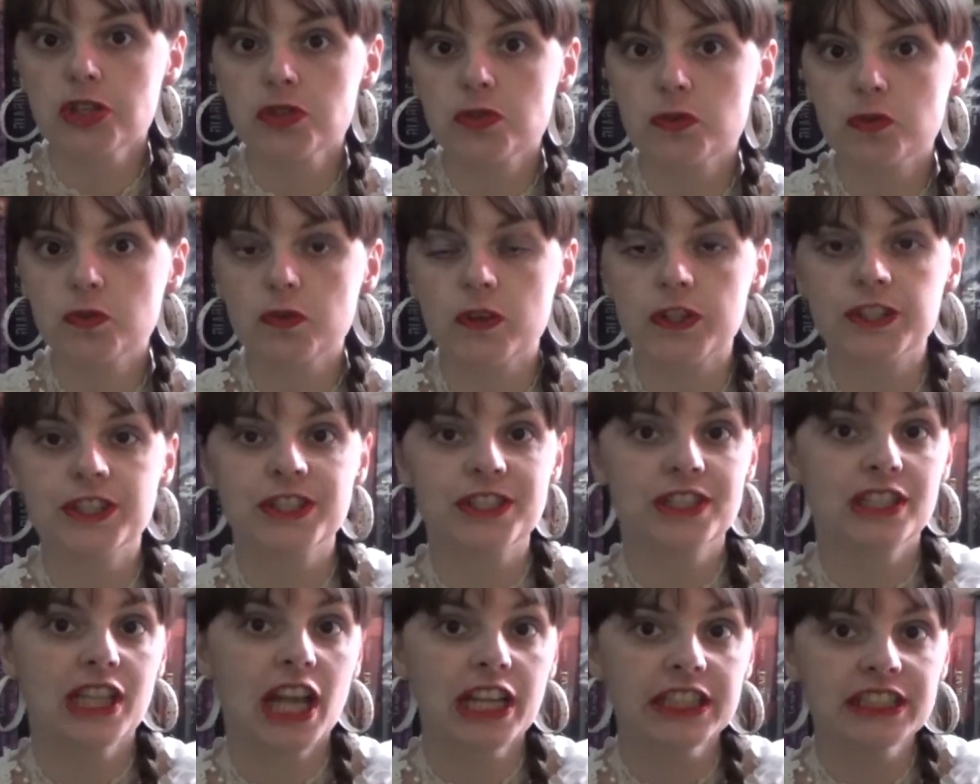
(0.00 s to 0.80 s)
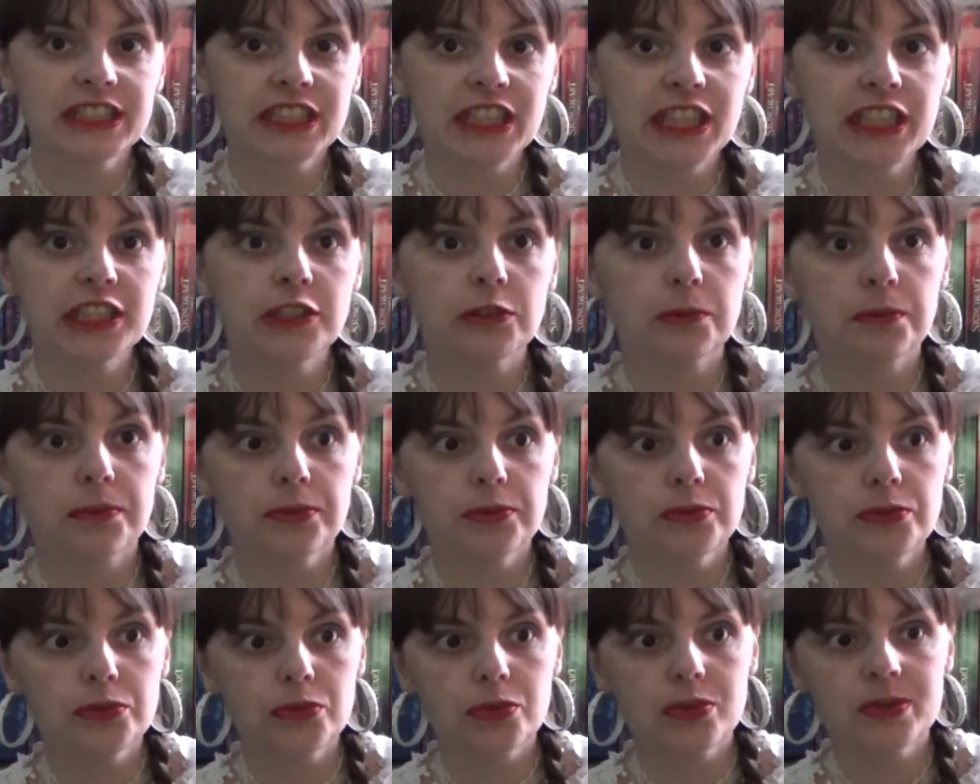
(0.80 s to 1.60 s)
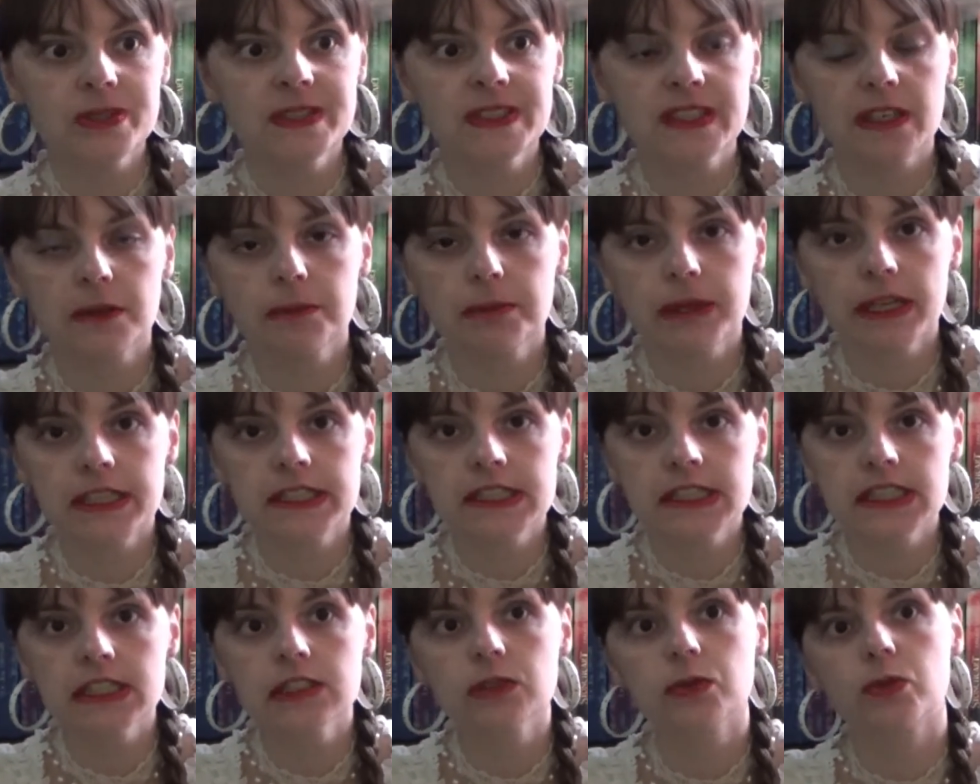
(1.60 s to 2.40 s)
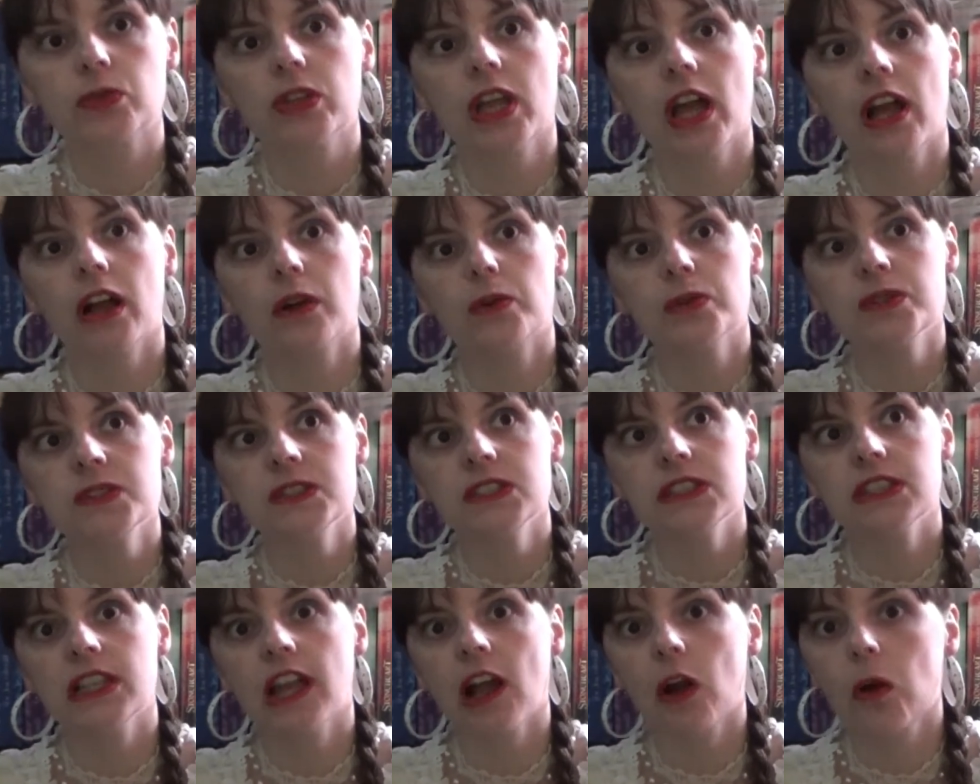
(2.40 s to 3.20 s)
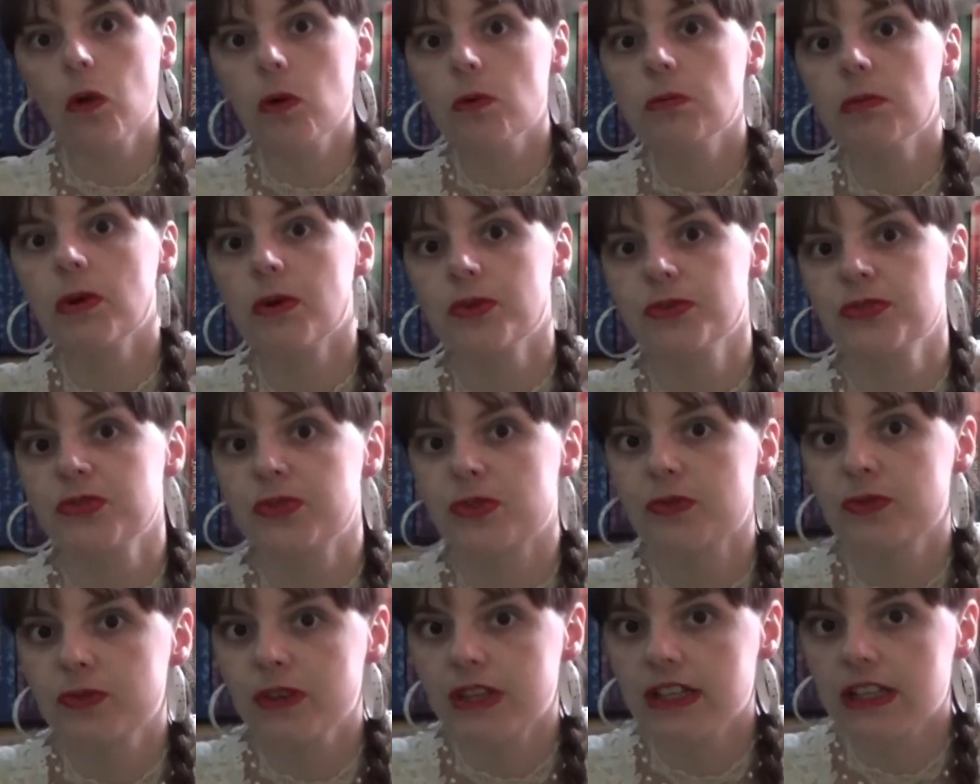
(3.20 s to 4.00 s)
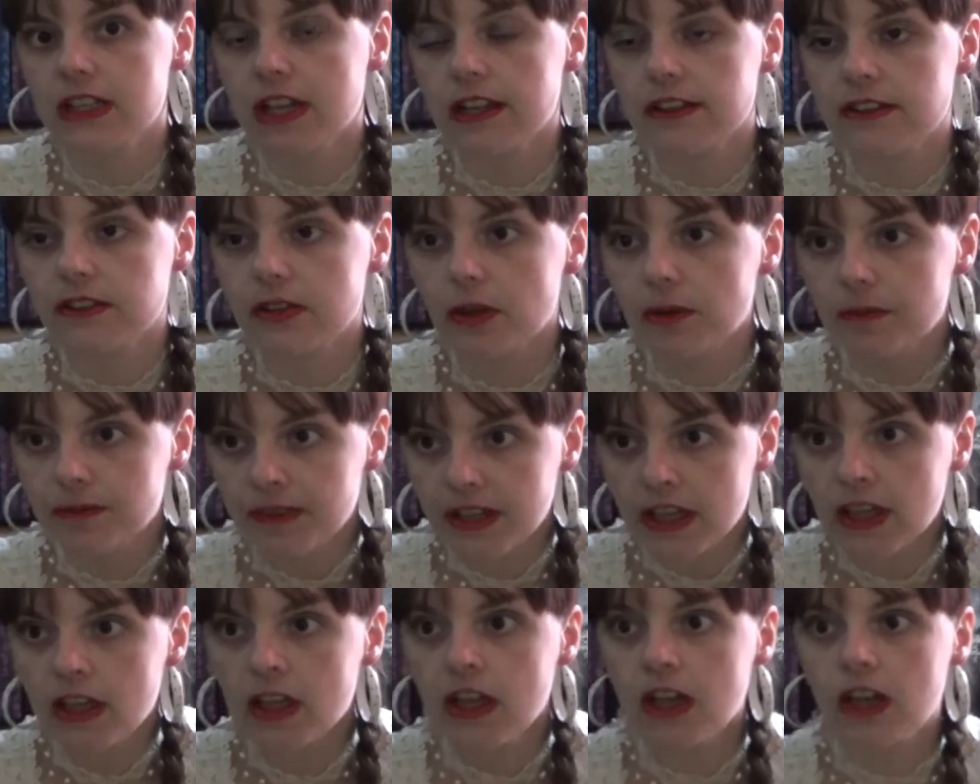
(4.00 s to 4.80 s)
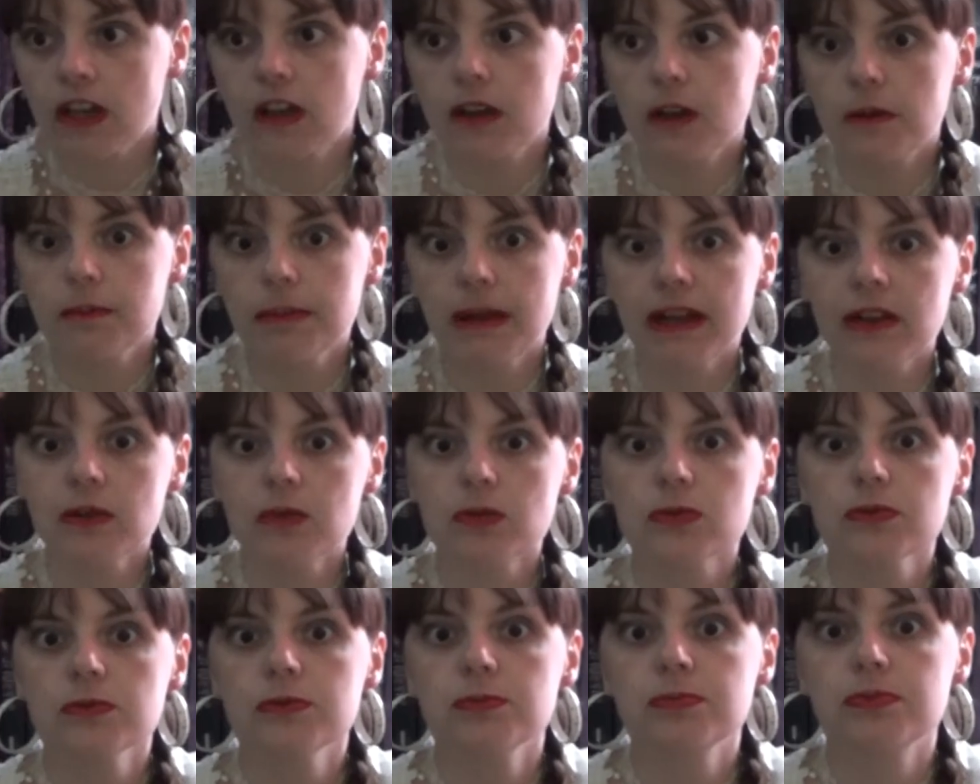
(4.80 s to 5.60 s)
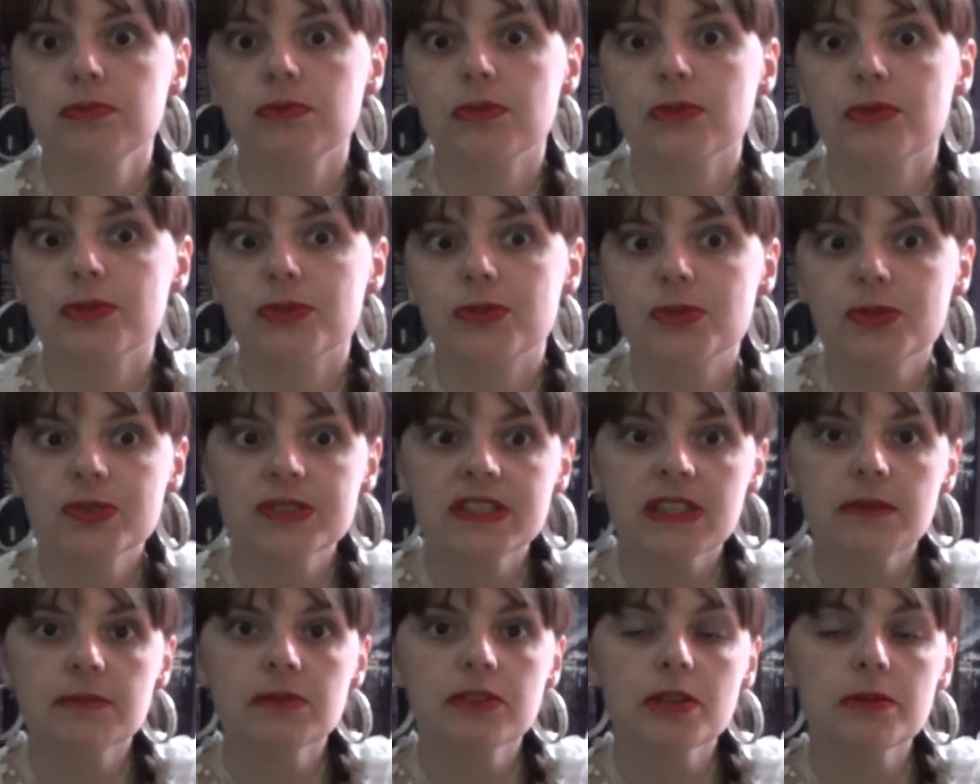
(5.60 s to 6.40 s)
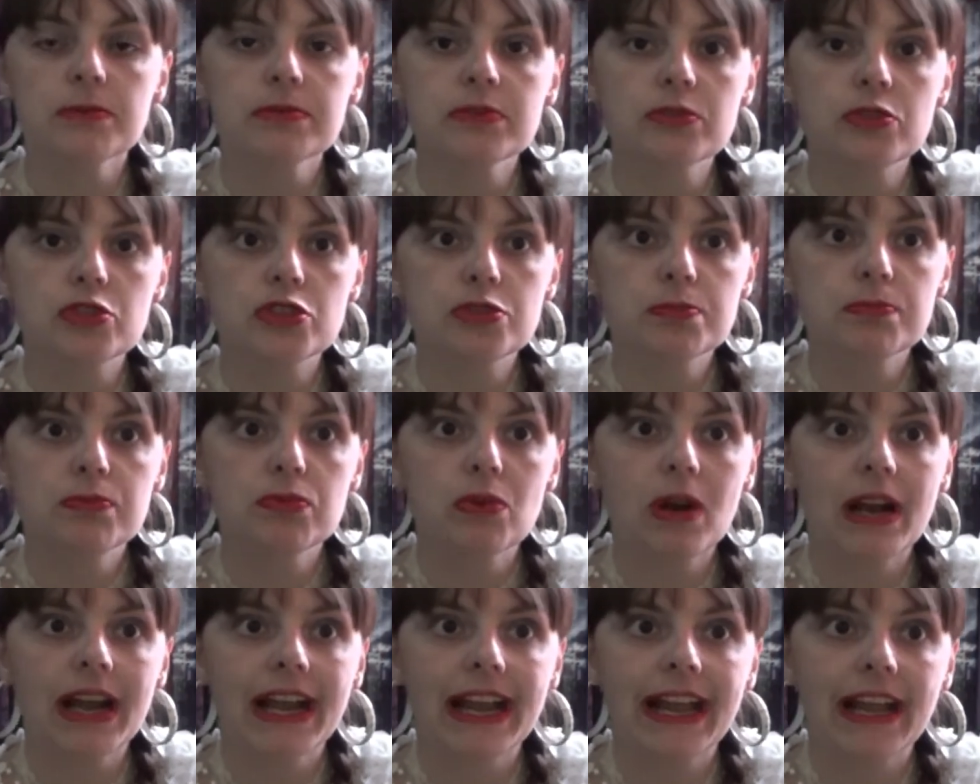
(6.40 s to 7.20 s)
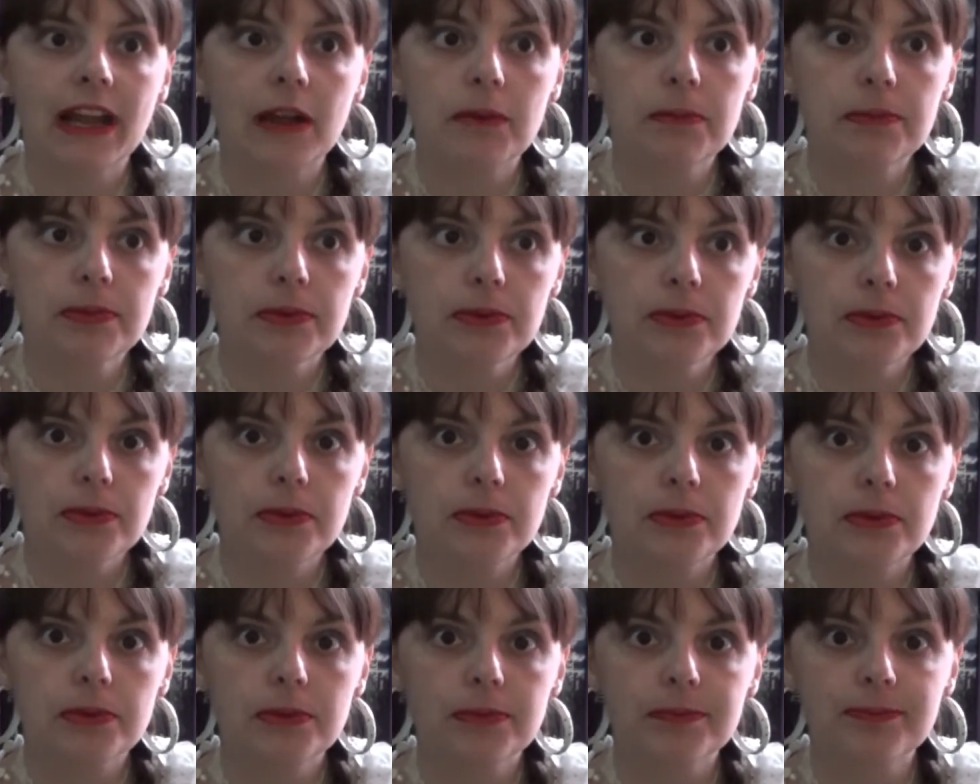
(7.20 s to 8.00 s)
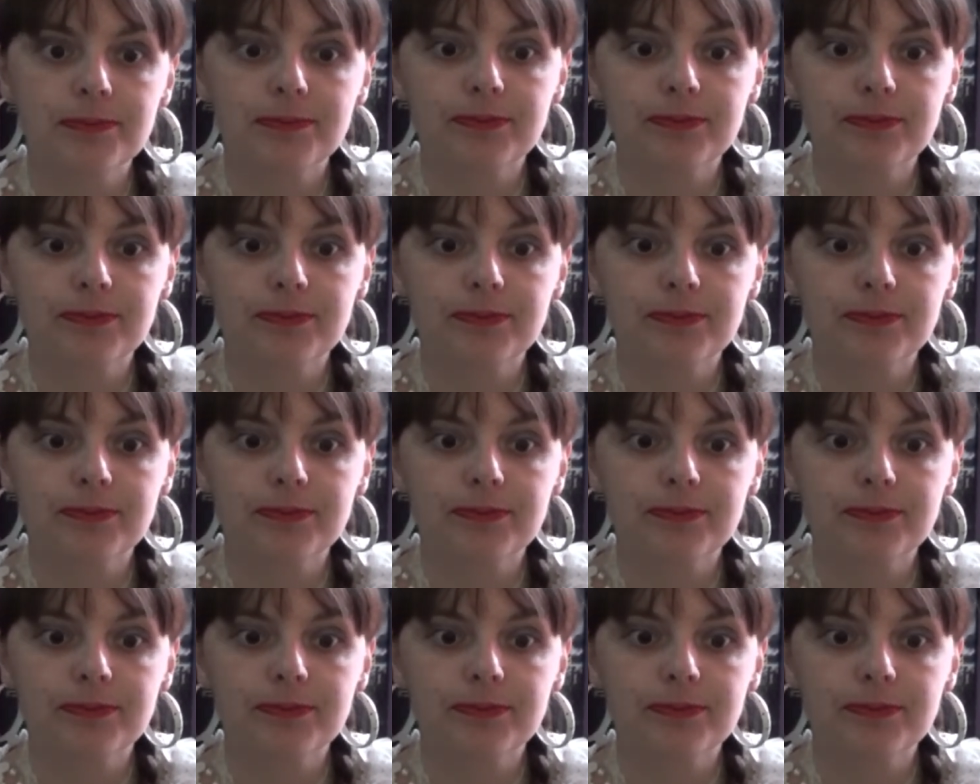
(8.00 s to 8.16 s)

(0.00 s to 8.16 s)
je trouve l'intrigue plutôt sympathique, on a aussi de la romance en fait là-dedans. par contre pour le deuxième tome, ce que je pourrais un peu